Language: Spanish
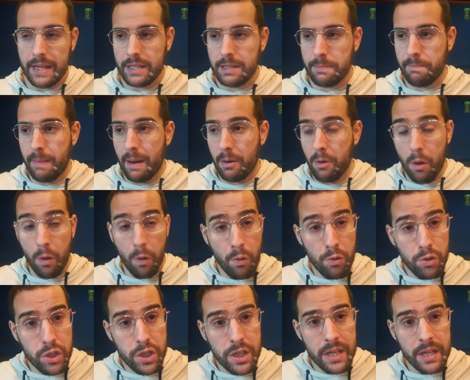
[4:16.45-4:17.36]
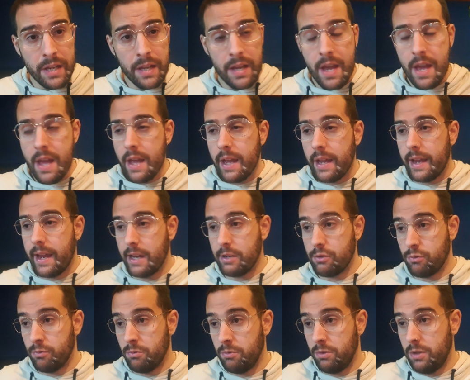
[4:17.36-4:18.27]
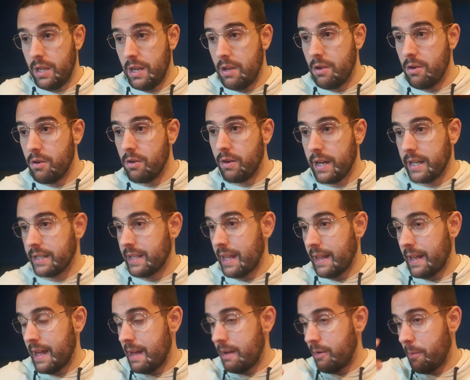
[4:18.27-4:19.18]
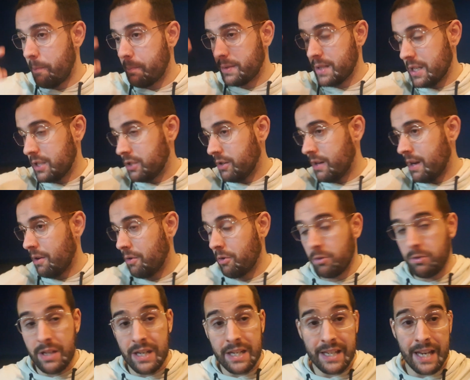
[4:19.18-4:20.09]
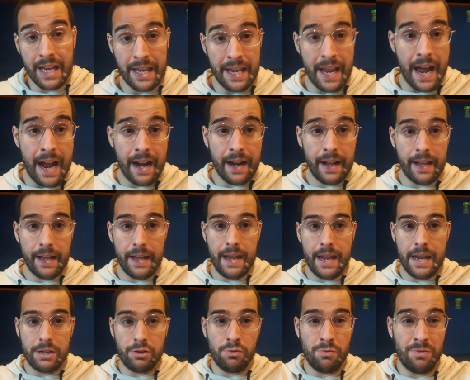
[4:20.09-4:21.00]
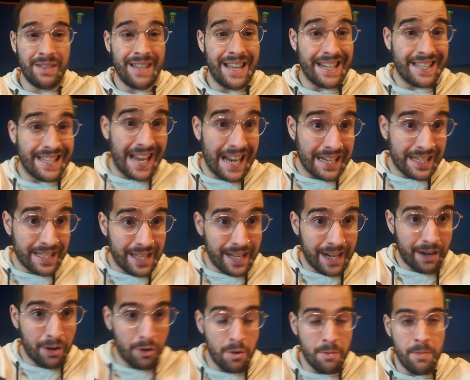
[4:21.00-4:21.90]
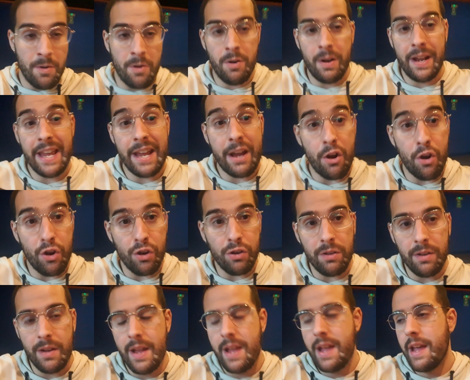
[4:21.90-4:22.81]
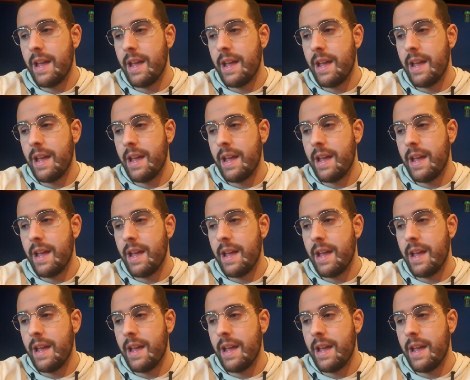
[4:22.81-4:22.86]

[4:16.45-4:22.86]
Es Paolo Gucci, que es un tío que está obsesionado con diseñar y es un desastre como hijo